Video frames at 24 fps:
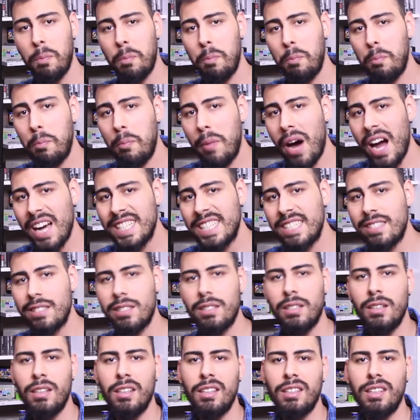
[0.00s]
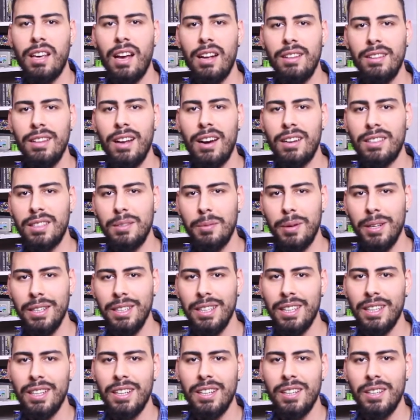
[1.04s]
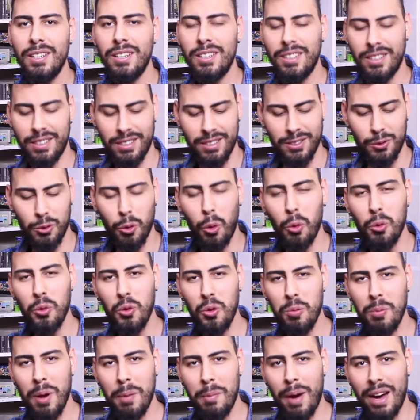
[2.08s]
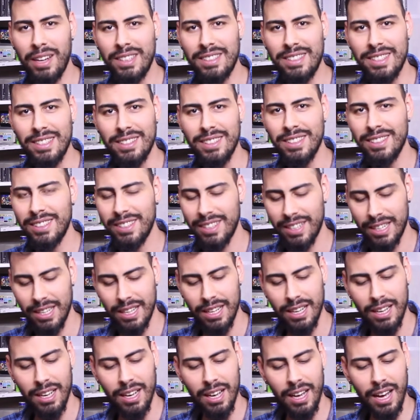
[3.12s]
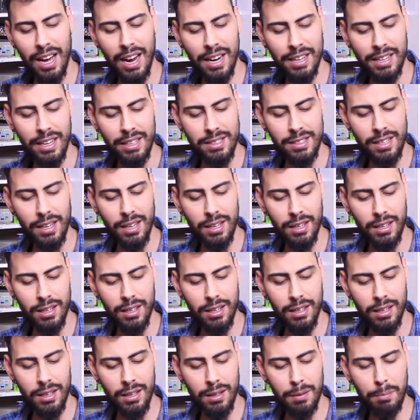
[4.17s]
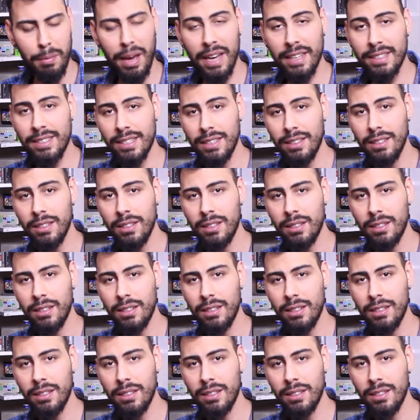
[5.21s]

Max geldi aklıma. Dondurma Max. Her neyse e, Max'in